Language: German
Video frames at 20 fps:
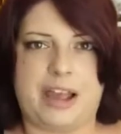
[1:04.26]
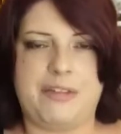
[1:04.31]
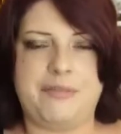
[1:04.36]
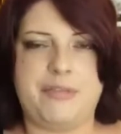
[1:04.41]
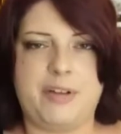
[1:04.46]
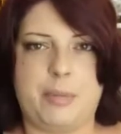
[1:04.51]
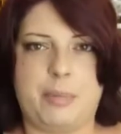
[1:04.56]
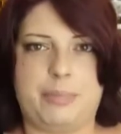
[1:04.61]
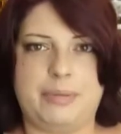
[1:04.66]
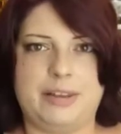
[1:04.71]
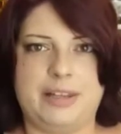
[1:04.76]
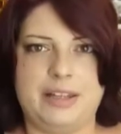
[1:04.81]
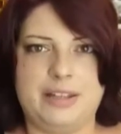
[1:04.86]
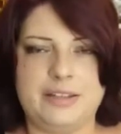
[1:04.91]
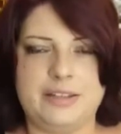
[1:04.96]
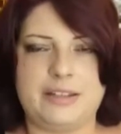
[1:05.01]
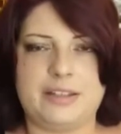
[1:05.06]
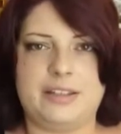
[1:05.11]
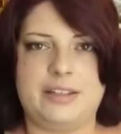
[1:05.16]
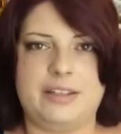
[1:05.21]
einfach
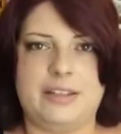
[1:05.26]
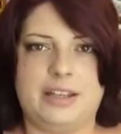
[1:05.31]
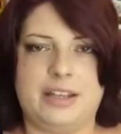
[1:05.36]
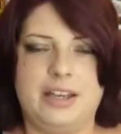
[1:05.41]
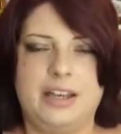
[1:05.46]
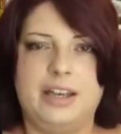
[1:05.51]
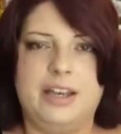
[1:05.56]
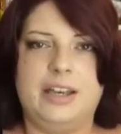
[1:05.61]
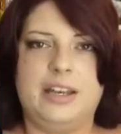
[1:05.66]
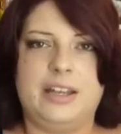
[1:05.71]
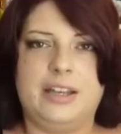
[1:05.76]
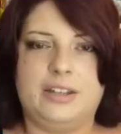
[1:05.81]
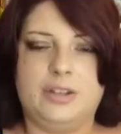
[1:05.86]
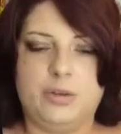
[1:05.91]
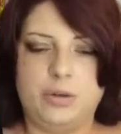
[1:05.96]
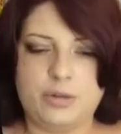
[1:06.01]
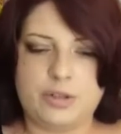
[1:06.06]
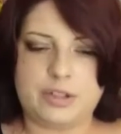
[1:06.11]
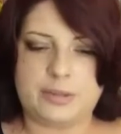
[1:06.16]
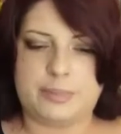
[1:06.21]
blind in die
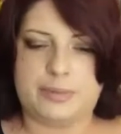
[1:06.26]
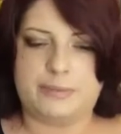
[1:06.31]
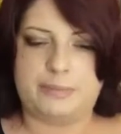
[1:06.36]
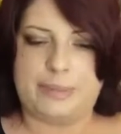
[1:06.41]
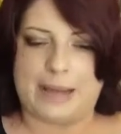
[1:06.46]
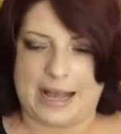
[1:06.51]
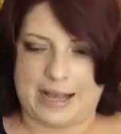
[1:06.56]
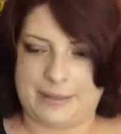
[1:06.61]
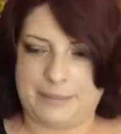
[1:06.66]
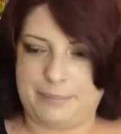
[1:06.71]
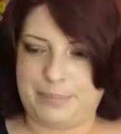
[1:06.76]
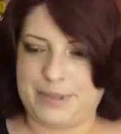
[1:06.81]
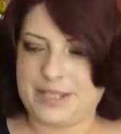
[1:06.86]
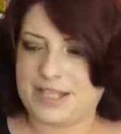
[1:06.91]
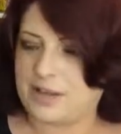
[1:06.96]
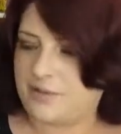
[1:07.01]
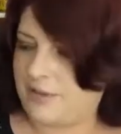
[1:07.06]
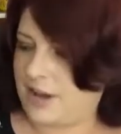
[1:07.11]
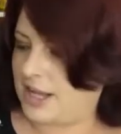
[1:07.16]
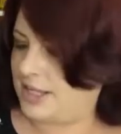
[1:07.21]
Tüte packen, bis
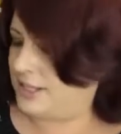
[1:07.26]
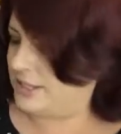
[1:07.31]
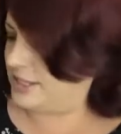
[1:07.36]
auf eine